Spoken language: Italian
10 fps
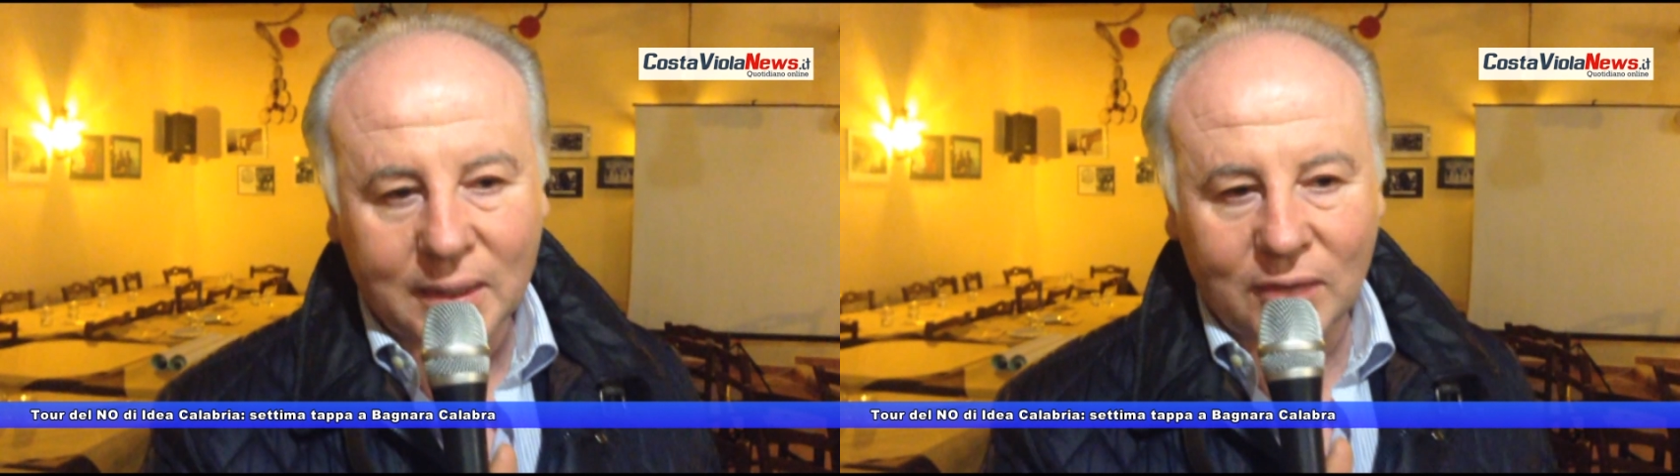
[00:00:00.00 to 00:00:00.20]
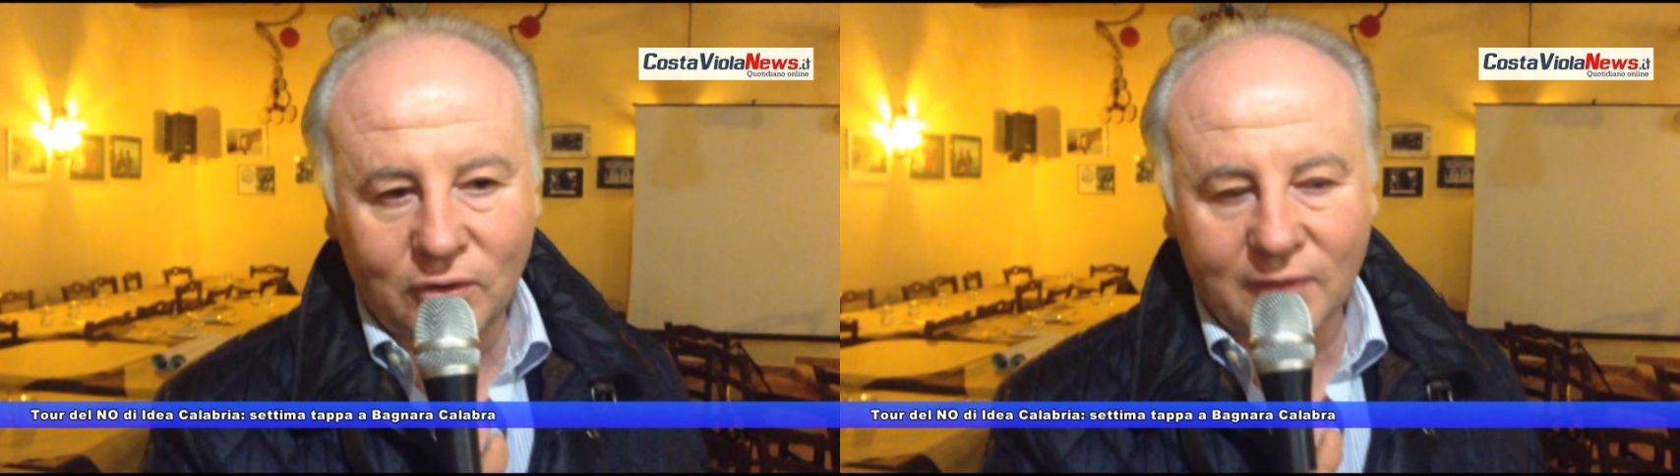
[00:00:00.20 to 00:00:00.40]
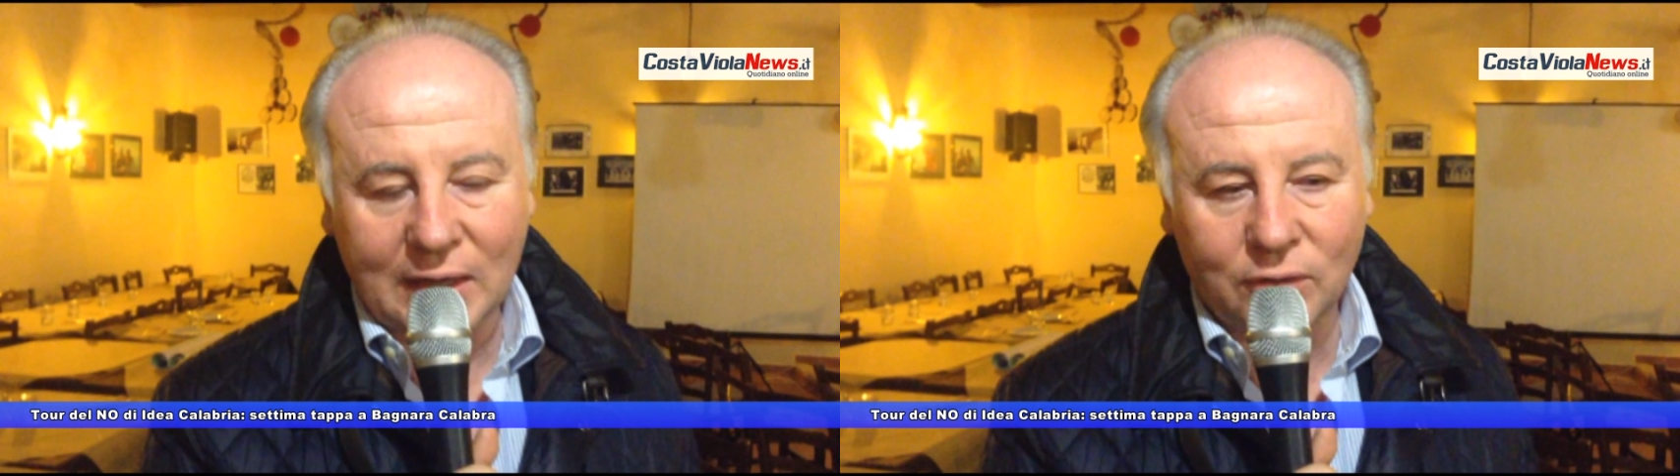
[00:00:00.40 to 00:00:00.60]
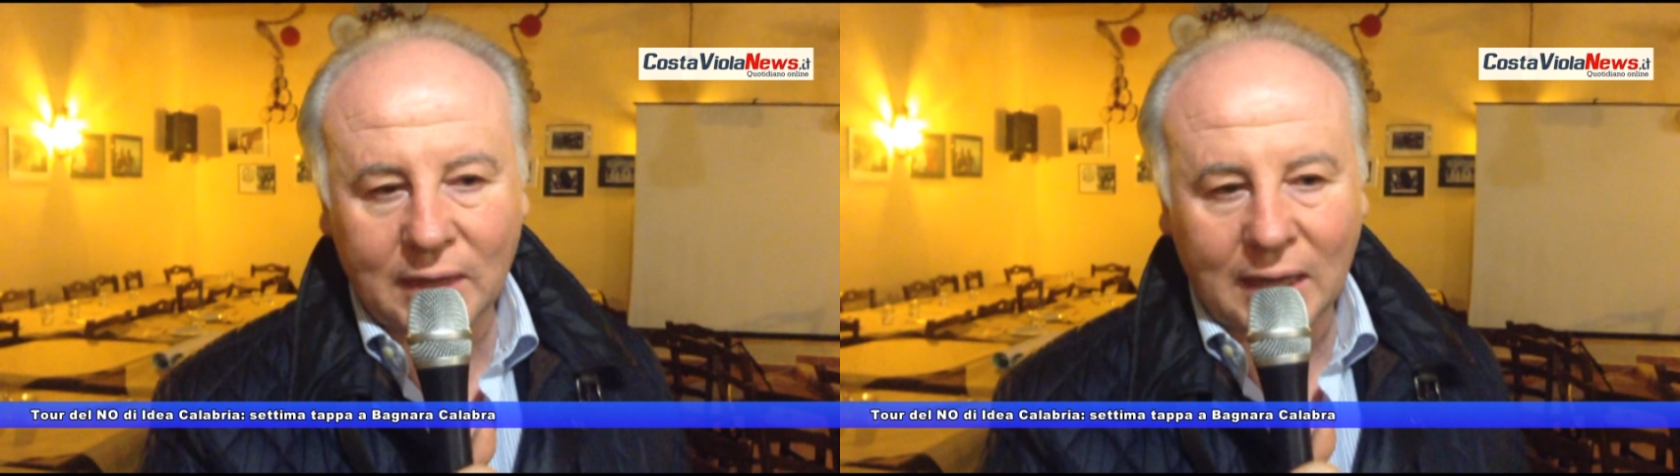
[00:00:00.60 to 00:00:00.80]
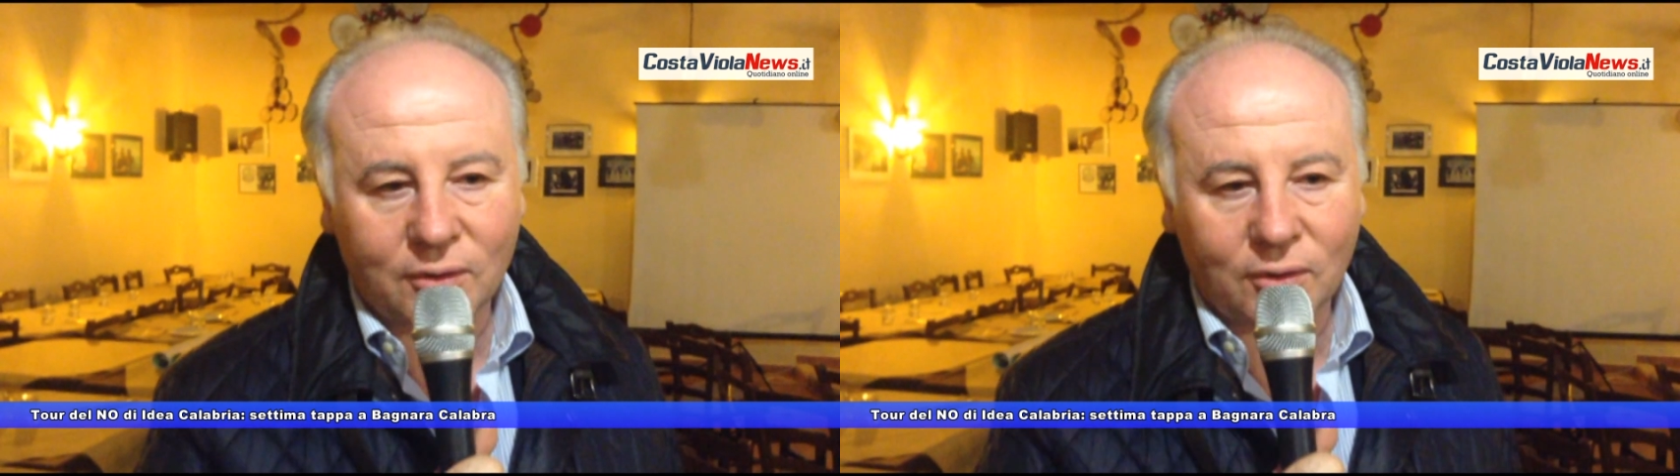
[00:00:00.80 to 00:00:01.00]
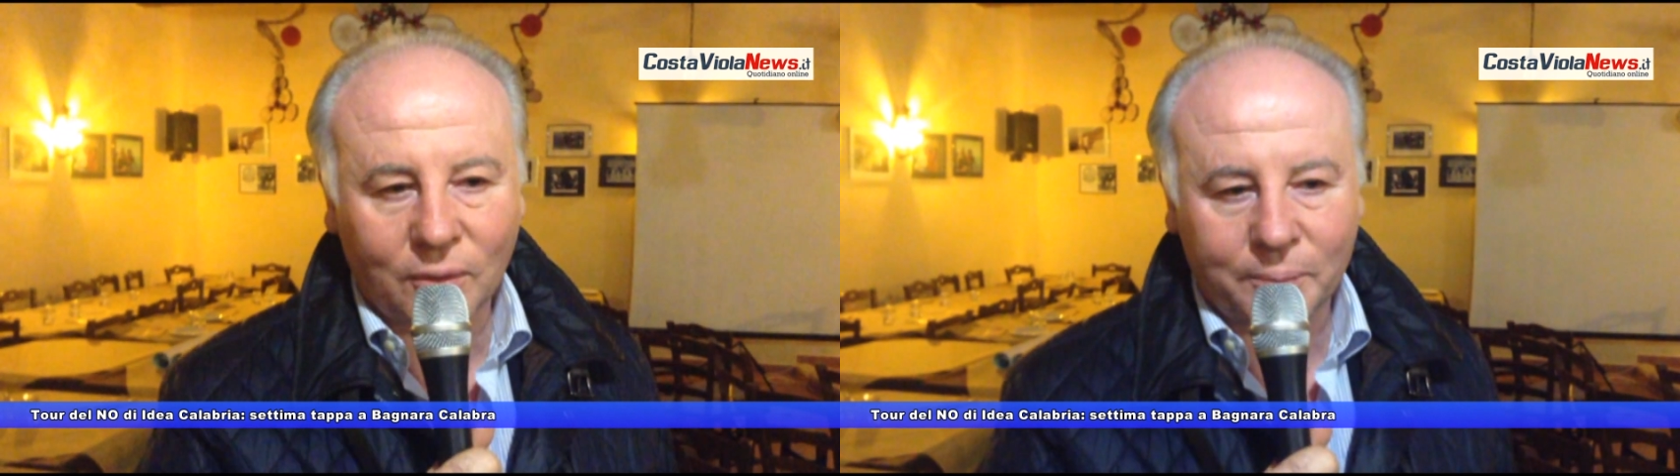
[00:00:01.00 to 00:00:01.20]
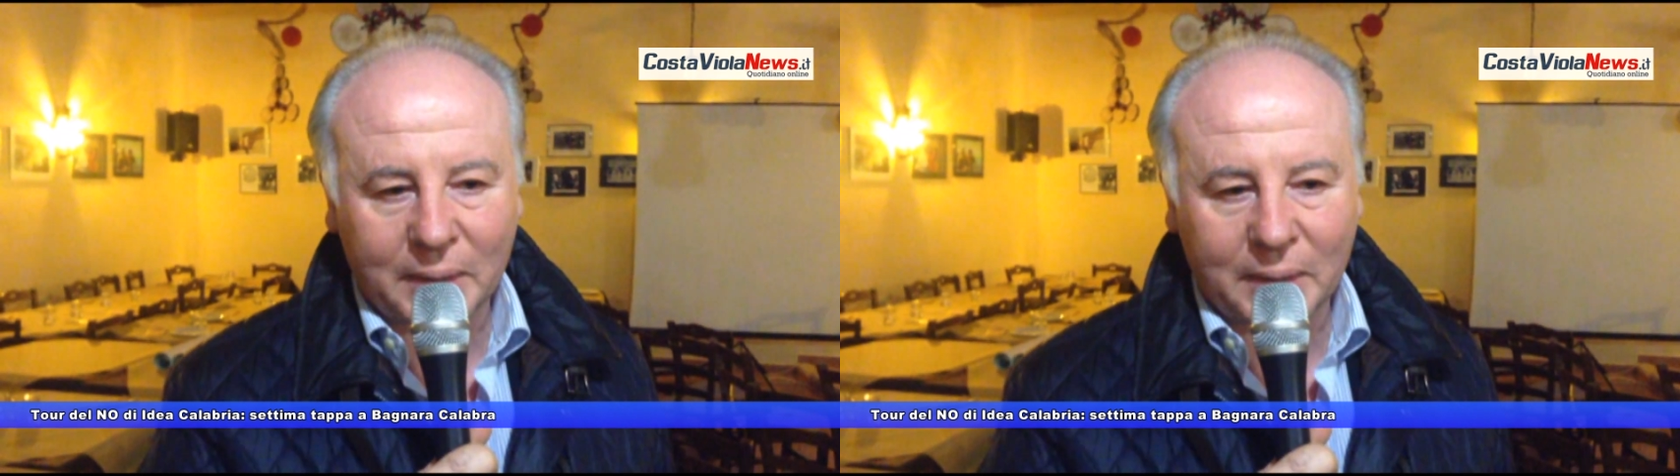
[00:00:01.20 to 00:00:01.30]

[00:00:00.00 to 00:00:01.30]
che ci è stato dato non